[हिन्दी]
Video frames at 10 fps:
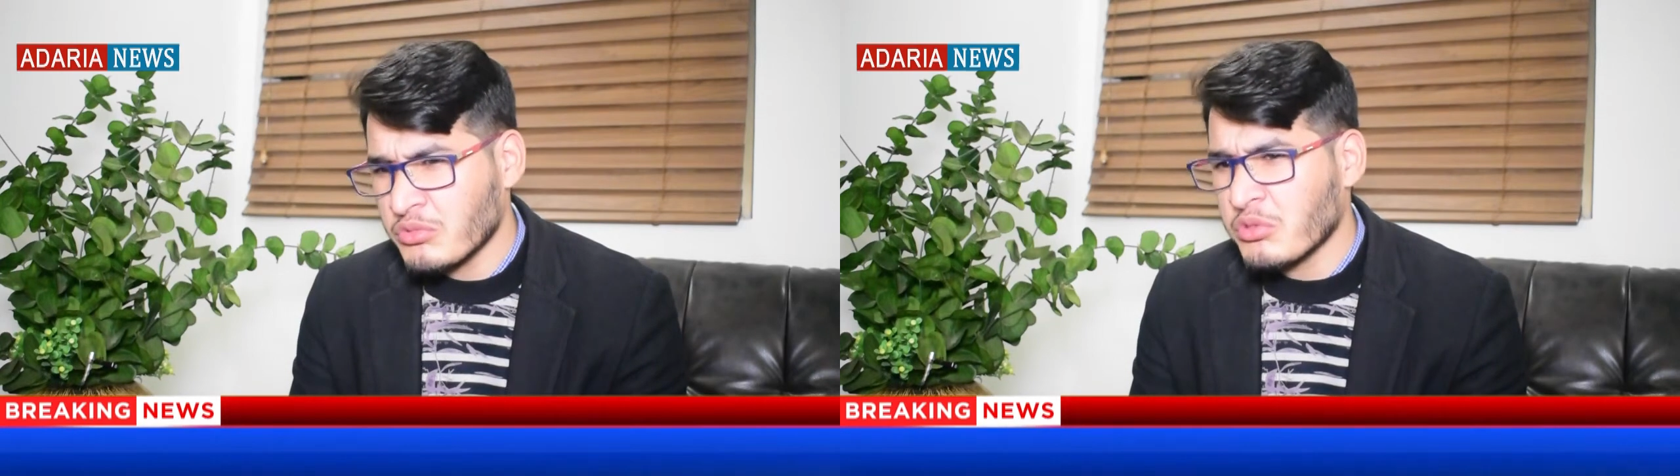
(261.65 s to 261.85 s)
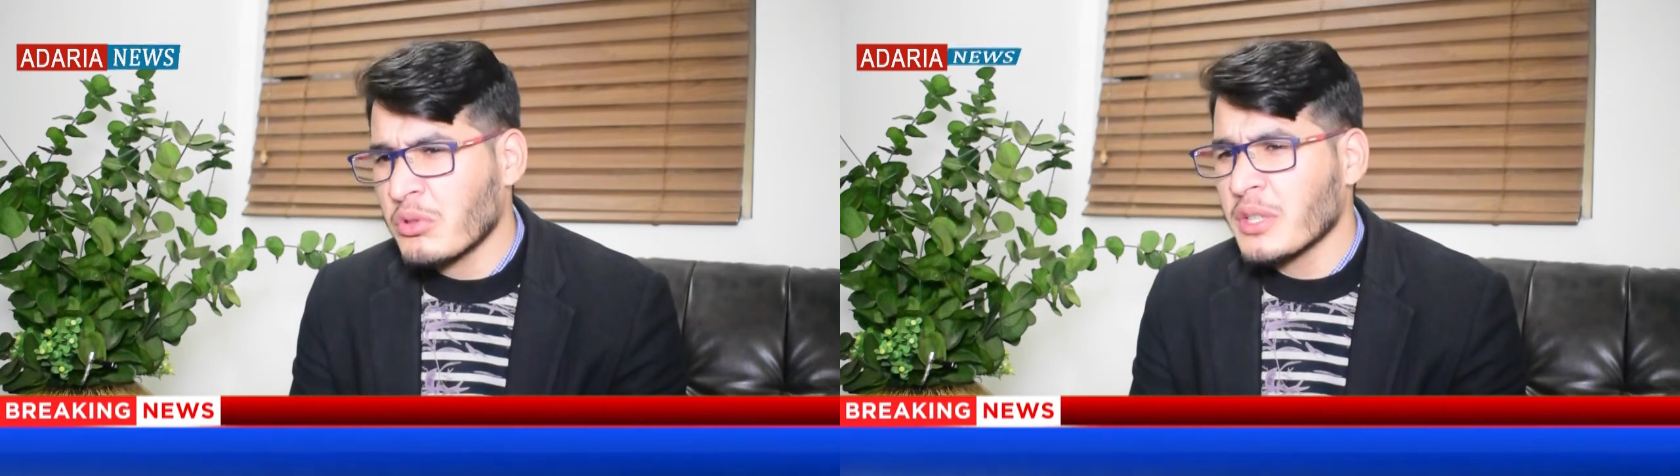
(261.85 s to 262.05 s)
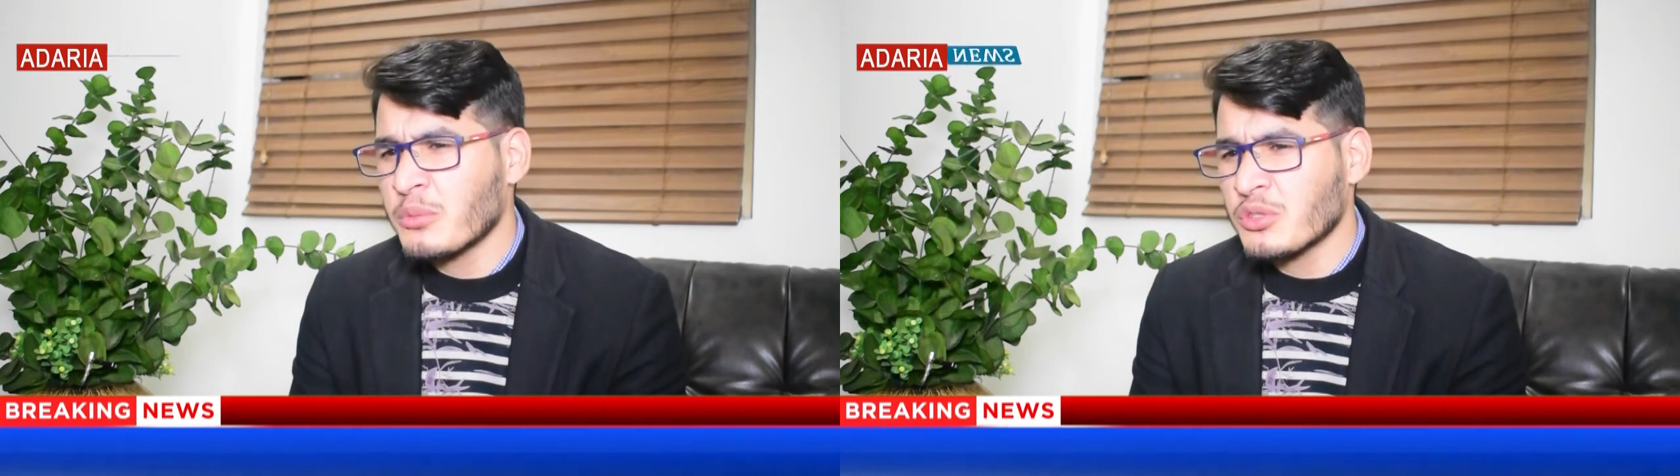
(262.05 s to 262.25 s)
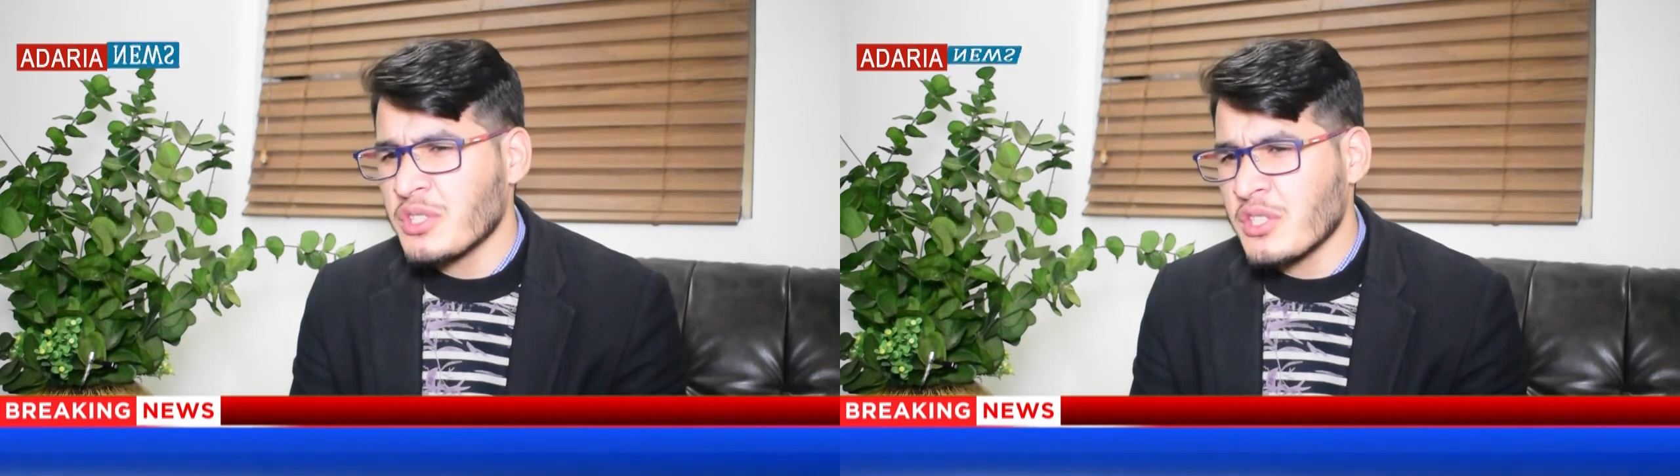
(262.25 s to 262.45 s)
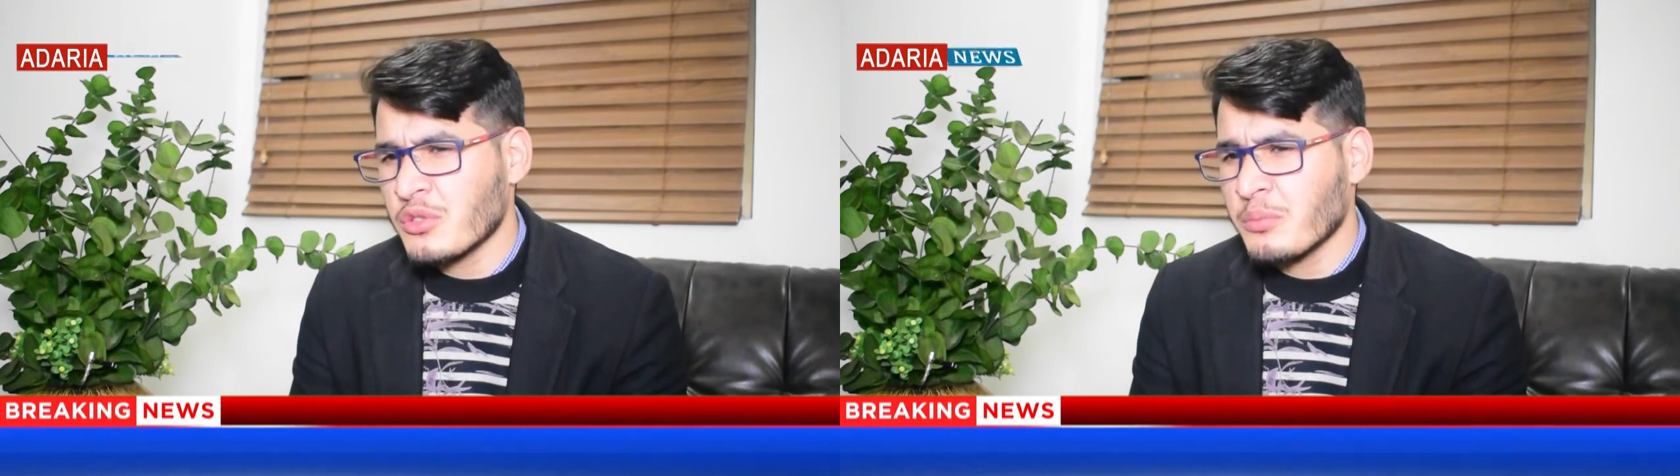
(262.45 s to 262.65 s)
थोड़े
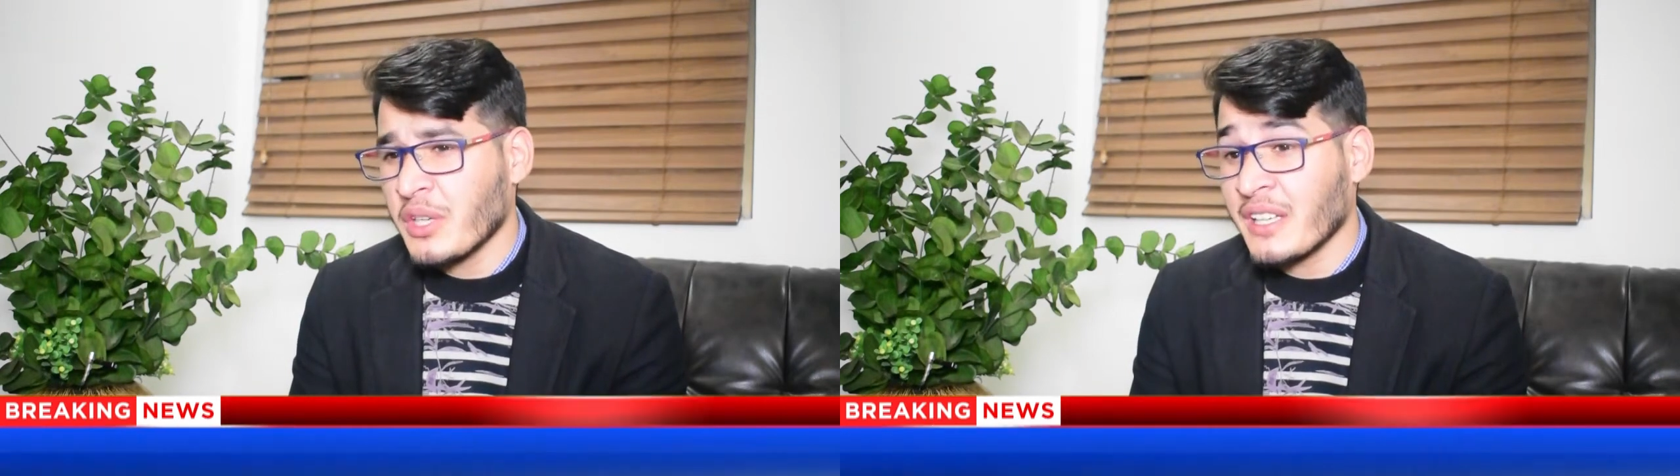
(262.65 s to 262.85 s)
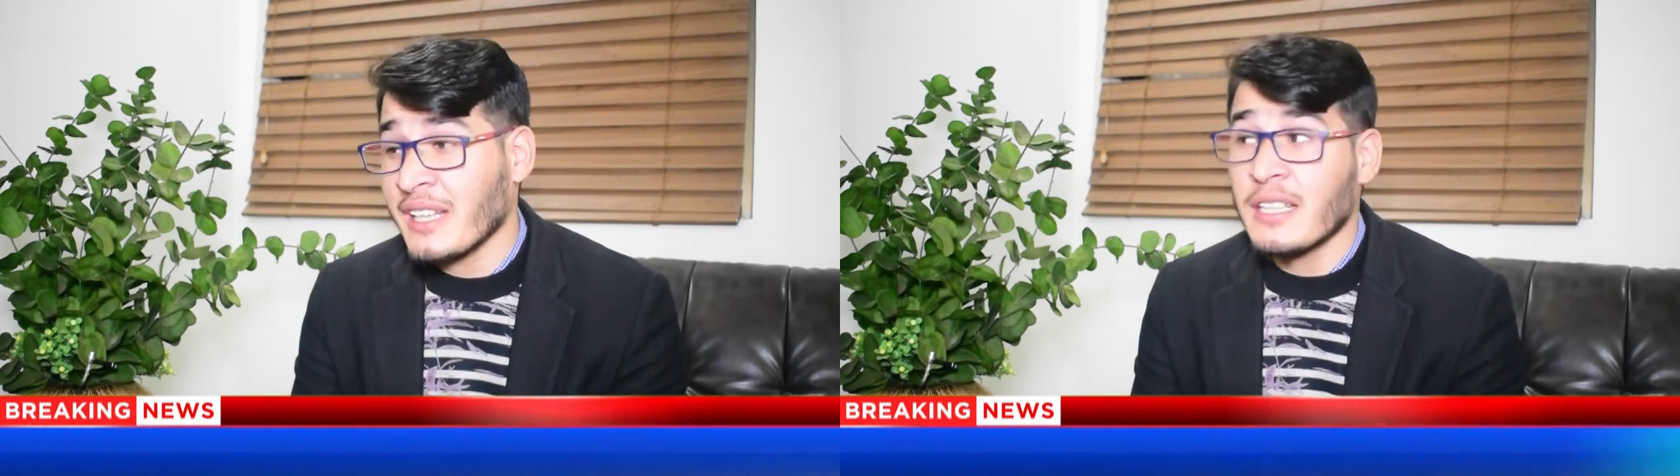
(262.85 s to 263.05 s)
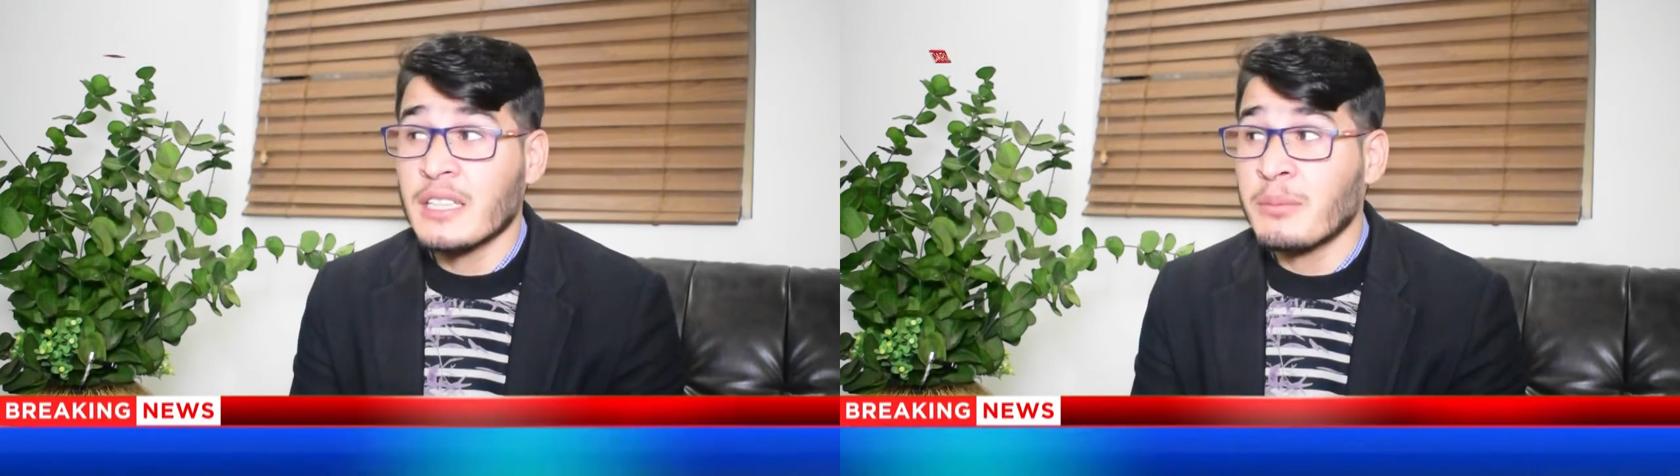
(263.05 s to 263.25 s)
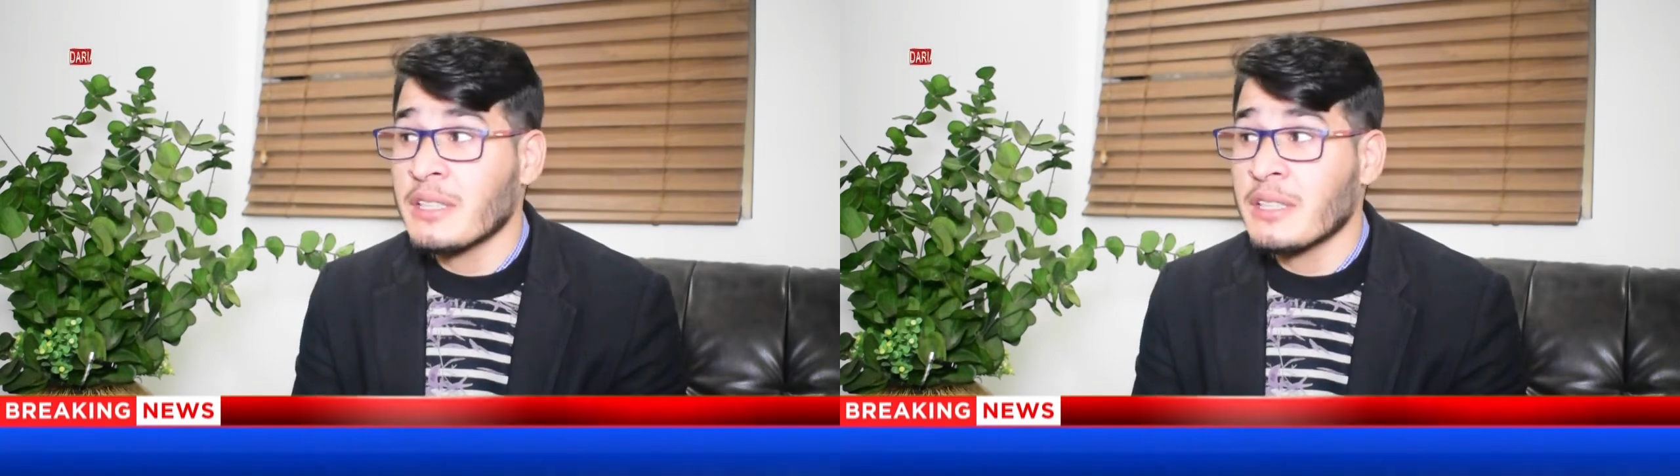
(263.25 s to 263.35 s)
बहुत चीज़ों पे गिलगित